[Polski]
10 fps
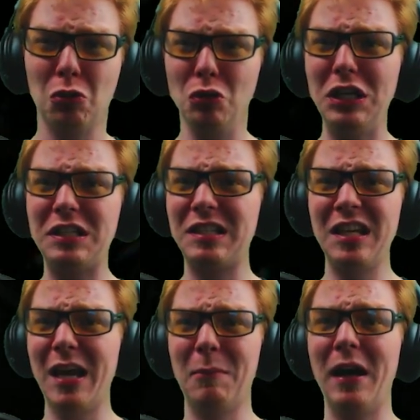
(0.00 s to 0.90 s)
Tu
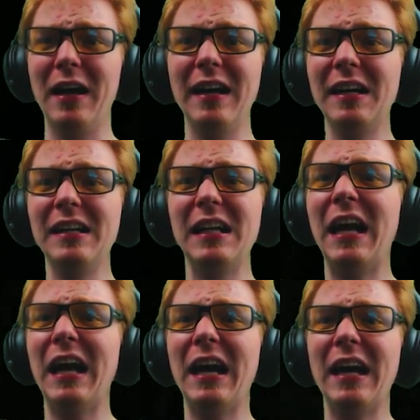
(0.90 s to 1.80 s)
nic nie ma.
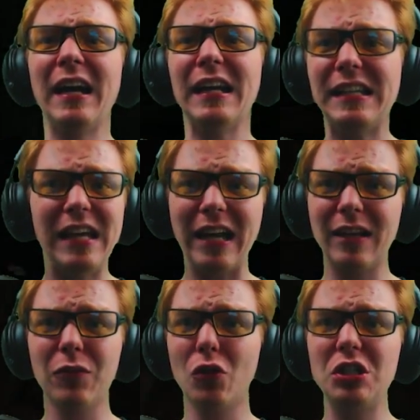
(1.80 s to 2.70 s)
Ja
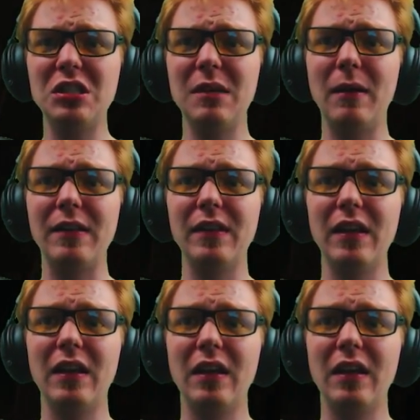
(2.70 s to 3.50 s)
tam wchodzić nie będę.